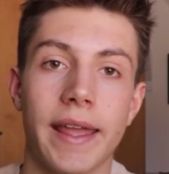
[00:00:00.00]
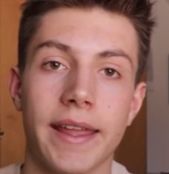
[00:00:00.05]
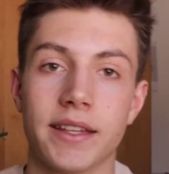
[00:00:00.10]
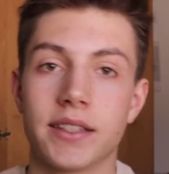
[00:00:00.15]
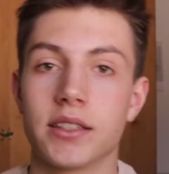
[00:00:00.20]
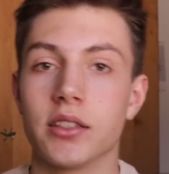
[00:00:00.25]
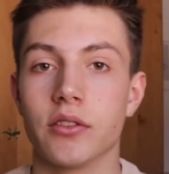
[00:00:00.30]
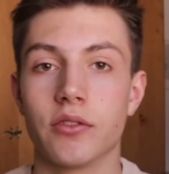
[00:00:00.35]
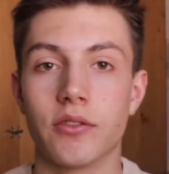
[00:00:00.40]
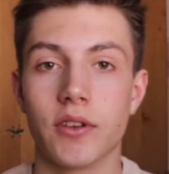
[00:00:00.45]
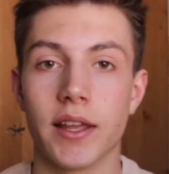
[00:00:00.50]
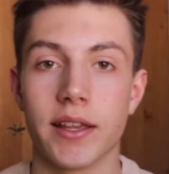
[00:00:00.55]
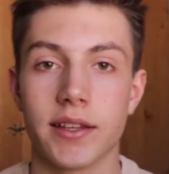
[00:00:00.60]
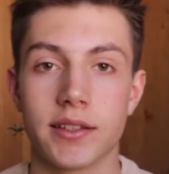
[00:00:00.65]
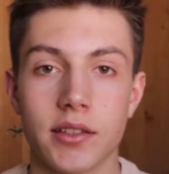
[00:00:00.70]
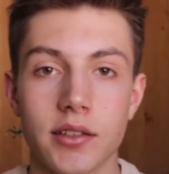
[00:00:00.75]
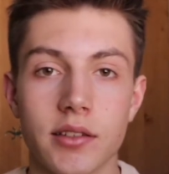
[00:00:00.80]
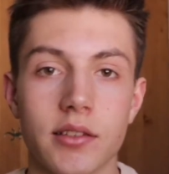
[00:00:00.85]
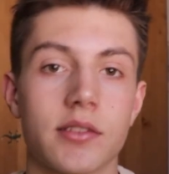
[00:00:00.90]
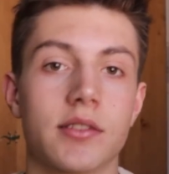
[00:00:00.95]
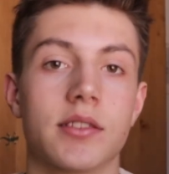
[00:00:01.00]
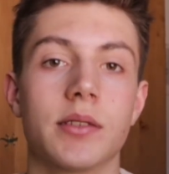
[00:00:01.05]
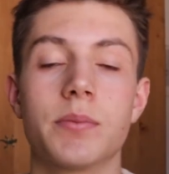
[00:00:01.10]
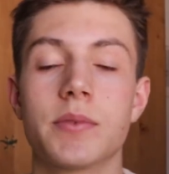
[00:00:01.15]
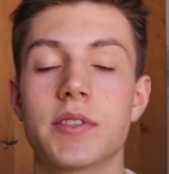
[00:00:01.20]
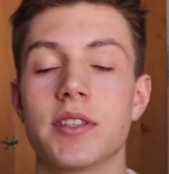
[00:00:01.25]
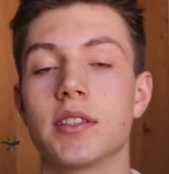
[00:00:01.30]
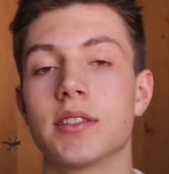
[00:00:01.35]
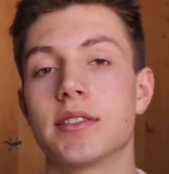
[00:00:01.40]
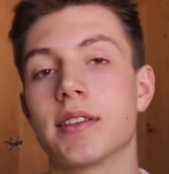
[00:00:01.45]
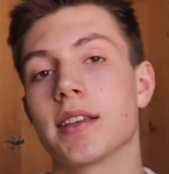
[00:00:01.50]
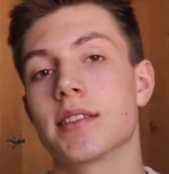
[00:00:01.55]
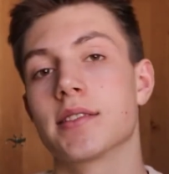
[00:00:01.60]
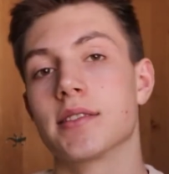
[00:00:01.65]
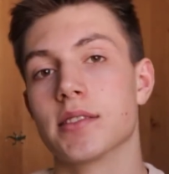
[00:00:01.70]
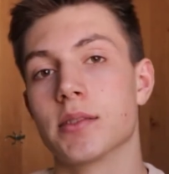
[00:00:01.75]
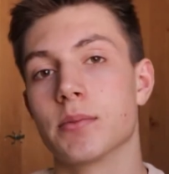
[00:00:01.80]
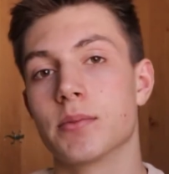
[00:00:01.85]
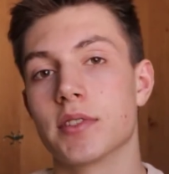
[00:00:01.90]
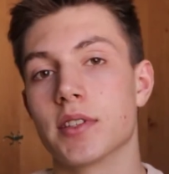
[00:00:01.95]
echte vielleicht 70,
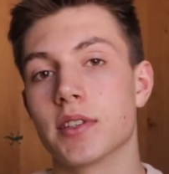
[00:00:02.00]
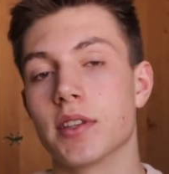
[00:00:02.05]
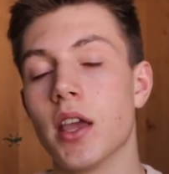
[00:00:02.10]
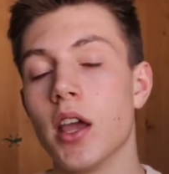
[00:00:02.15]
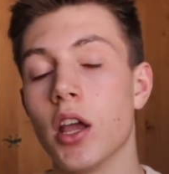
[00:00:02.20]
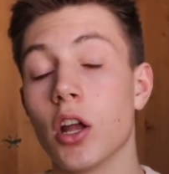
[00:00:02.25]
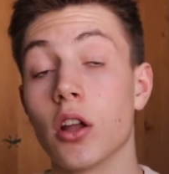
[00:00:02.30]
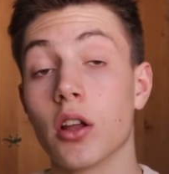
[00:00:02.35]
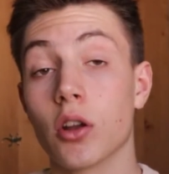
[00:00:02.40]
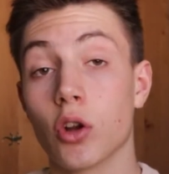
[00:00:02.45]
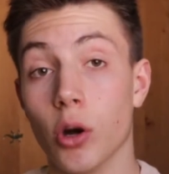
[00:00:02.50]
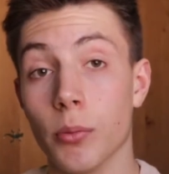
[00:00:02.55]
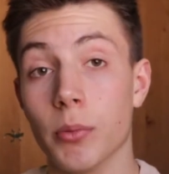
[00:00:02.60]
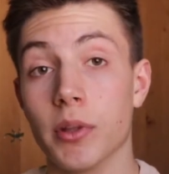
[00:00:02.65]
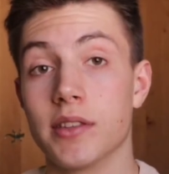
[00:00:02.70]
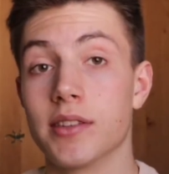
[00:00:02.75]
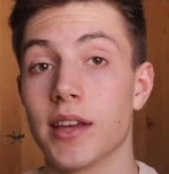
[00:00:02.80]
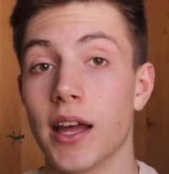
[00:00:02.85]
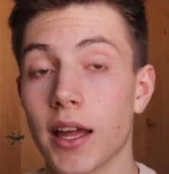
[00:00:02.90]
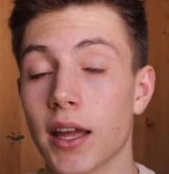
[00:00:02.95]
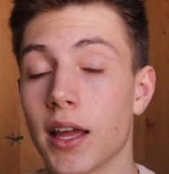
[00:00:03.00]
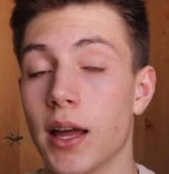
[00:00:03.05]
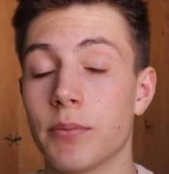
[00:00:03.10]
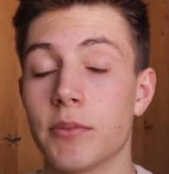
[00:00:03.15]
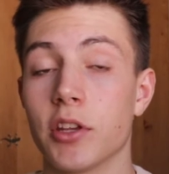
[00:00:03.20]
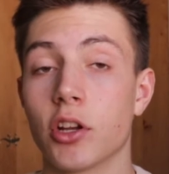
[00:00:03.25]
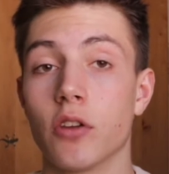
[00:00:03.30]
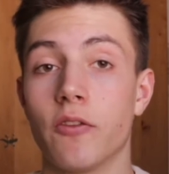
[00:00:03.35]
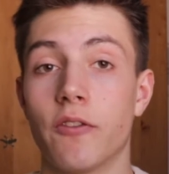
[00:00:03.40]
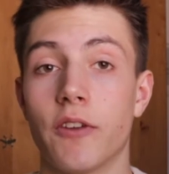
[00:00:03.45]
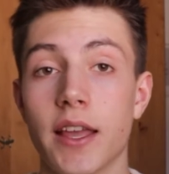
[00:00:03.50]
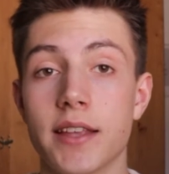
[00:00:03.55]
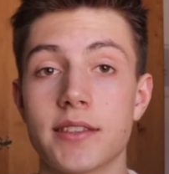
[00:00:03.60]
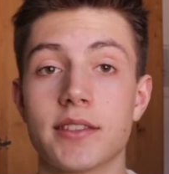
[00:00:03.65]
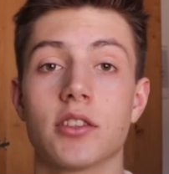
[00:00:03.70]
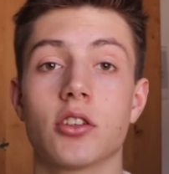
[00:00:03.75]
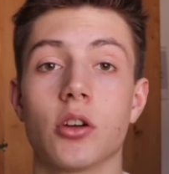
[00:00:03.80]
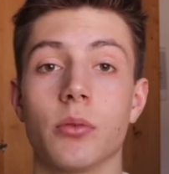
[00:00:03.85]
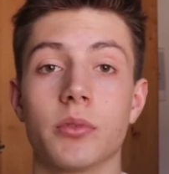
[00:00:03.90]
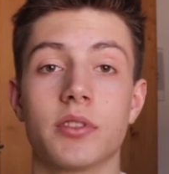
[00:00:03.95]
76, Kommentare, habt ihr
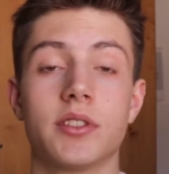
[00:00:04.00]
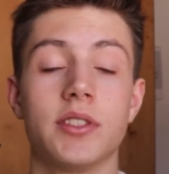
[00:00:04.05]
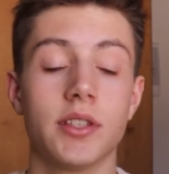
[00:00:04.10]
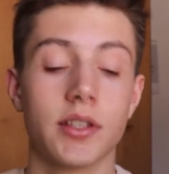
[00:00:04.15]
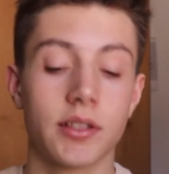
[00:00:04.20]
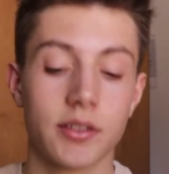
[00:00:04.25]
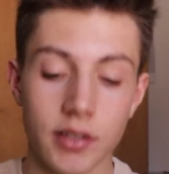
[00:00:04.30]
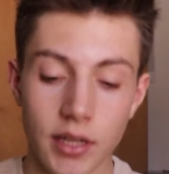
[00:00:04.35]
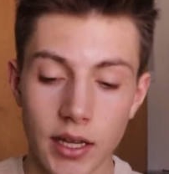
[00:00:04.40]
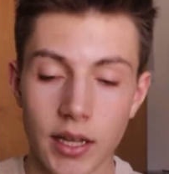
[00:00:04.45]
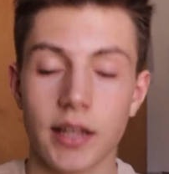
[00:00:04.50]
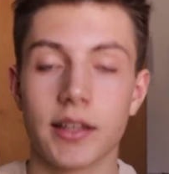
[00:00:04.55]
fleißig kommentiert.